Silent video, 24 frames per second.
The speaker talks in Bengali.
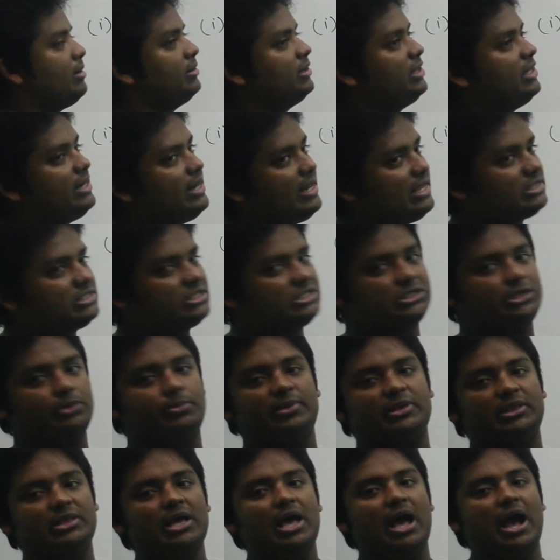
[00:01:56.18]
আমাদের
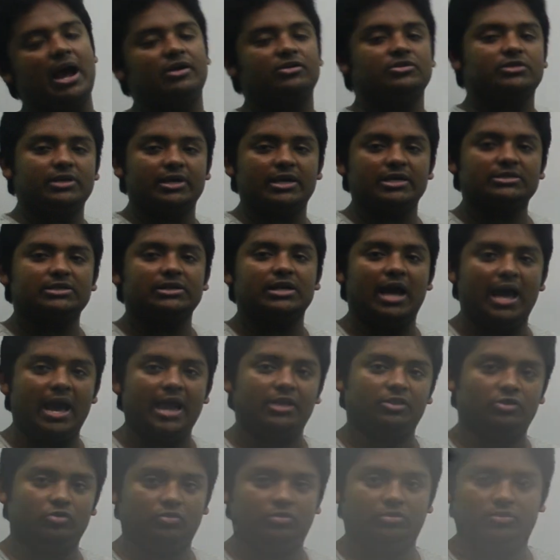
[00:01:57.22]
এসটিভিতে হাইড্রোজেন গ্যাসের
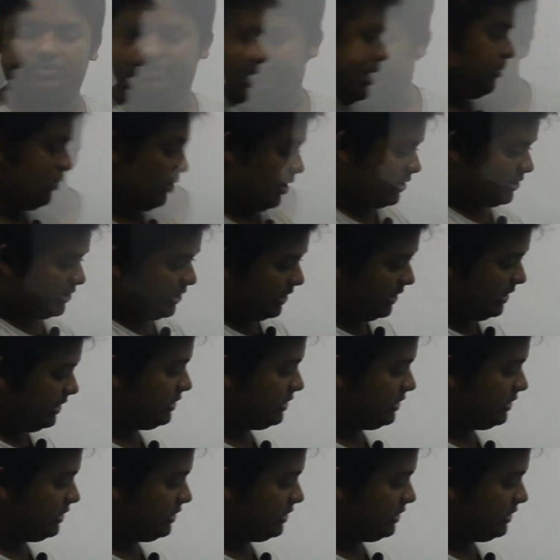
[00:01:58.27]
আয়তন এবং আনসারটি